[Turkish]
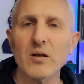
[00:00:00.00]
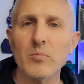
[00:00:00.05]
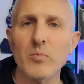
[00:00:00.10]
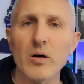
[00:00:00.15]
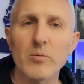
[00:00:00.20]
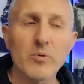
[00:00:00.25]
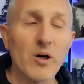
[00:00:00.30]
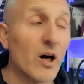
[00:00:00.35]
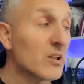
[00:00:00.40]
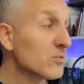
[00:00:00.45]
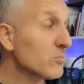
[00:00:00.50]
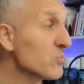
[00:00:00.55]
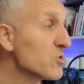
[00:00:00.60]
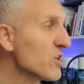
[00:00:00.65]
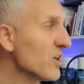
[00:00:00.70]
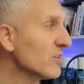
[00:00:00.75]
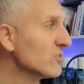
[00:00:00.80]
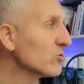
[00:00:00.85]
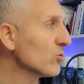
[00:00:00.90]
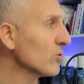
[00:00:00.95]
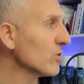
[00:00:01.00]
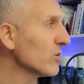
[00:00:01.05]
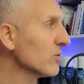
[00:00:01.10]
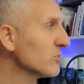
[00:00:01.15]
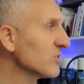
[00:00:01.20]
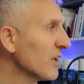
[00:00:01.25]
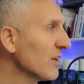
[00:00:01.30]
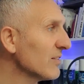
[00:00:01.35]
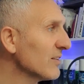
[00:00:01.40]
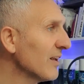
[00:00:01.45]
tamamı 60 Hz
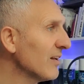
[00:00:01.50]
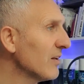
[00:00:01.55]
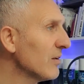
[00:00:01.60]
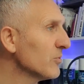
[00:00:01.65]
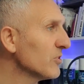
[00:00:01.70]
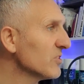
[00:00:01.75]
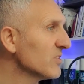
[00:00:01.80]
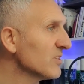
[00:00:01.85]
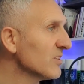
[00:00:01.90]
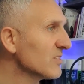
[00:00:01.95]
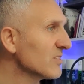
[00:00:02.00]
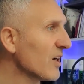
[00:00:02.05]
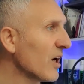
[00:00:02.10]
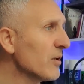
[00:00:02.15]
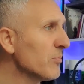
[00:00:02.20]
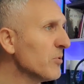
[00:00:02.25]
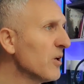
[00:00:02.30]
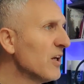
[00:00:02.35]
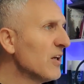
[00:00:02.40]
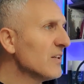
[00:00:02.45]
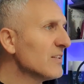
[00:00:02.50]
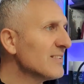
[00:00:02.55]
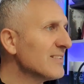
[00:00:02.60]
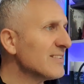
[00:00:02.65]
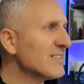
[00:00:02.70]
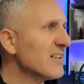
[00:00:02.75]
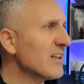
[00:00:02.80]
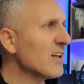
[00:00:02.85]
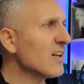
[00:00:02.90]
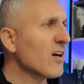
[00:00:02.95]
donanımsal yenileme hızına sahip.
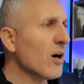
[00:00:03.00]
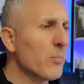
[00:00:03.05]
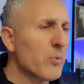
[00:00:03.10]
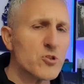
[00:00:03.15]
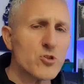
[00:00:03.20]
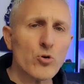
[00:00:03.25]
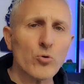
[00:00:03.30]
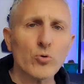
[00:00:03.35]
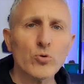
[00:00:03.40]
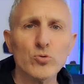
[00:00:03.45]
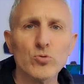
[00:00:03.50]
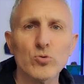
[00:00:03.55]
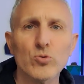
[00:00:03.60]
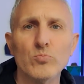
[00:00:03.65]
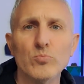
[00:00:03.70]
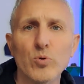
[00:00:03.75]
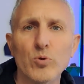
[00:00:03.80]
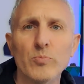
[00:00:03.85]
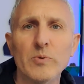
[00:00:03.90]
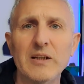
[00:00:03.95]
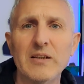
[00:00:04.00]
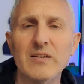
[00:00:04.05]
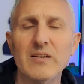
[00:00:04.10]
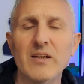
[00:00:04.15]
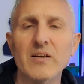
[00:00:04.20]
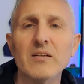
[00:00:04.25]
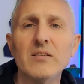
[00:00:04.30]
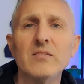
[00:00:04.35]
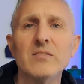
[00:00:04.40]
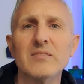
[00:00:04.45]
Sizlere kabaca okuduğum bu
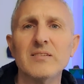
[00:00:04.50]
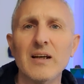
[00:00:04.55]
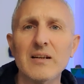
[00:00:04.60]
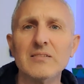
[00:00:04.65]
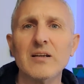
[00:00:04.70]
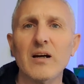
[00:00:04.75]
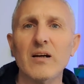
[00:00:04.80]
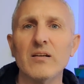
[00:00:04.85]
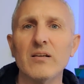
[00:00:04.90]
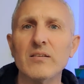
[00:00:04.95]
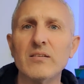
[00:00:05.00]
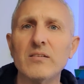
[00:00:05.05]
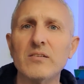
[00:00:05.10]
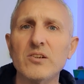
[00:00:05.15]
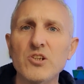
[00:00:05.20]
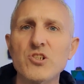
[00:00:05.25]
bilgilerin detayları